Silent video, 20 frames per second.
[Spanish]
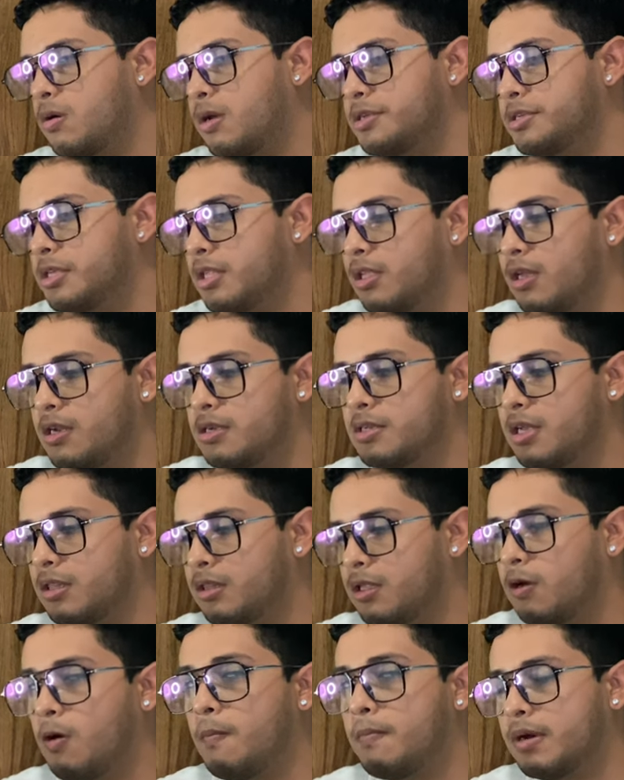que es
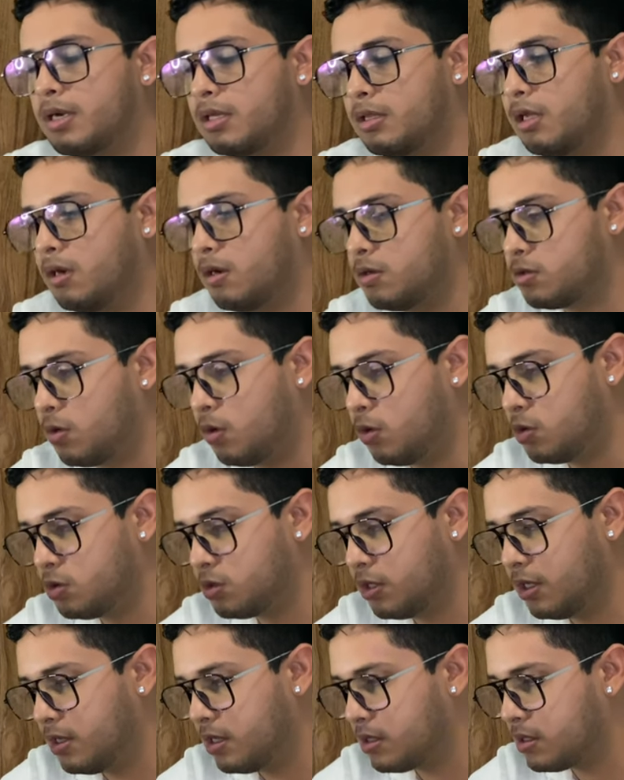interesante compartirlos con
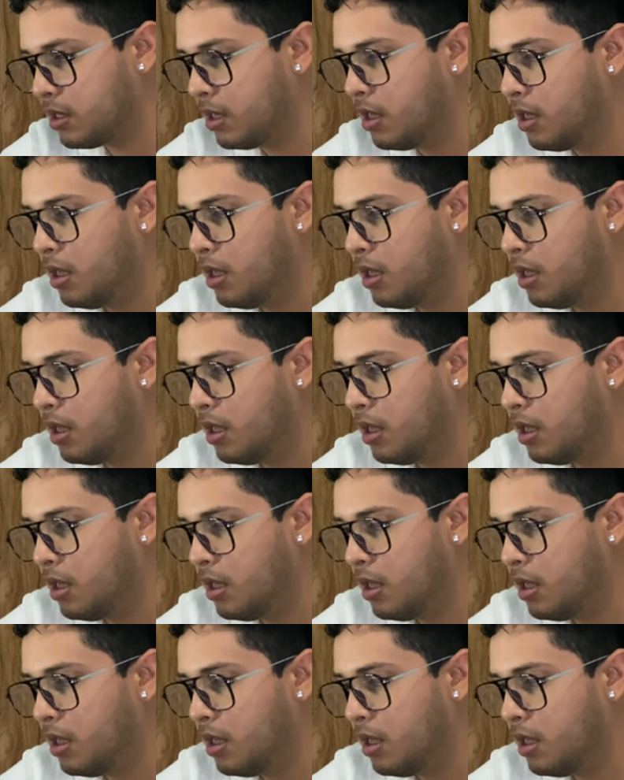ustedes.